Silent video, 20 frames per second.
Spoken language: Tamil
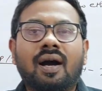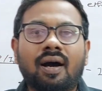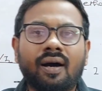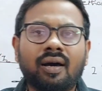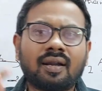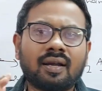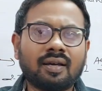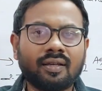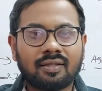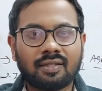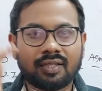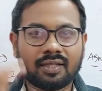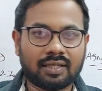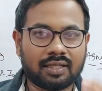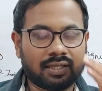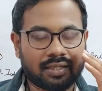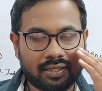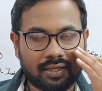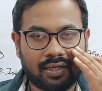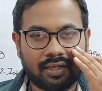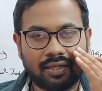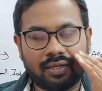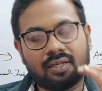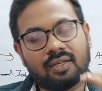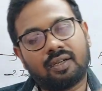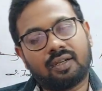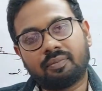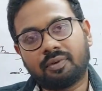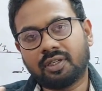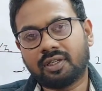ஆறாம் தேதி என்ன
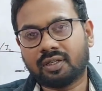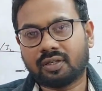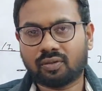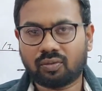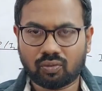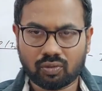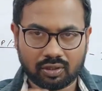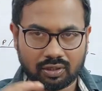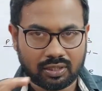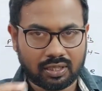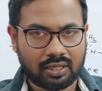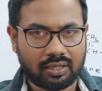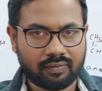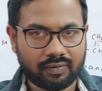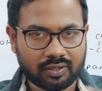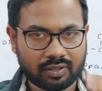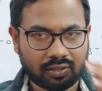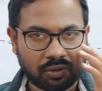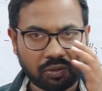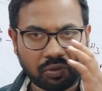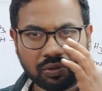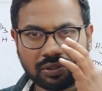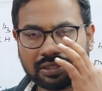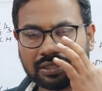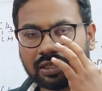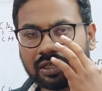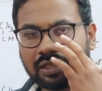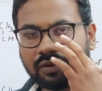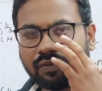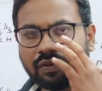அப்படிங்கிறது உங்களுக்கு நல்லாவே தெரியும்
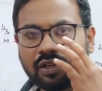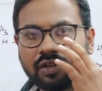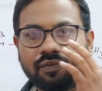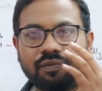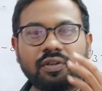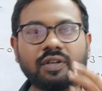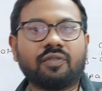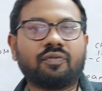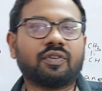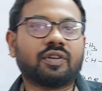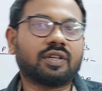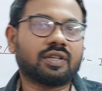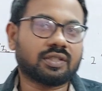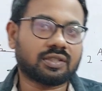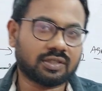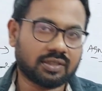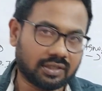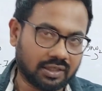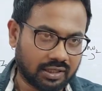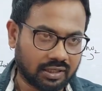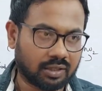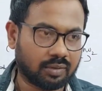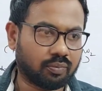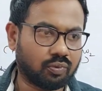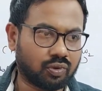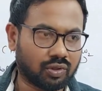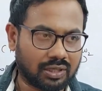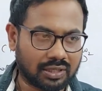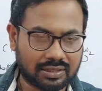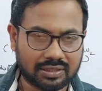சர்டிஃபிகேட் வெரிஃபிகேஷன் நடக்க
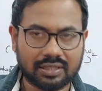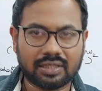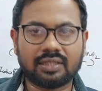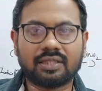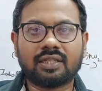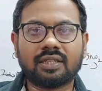போகுது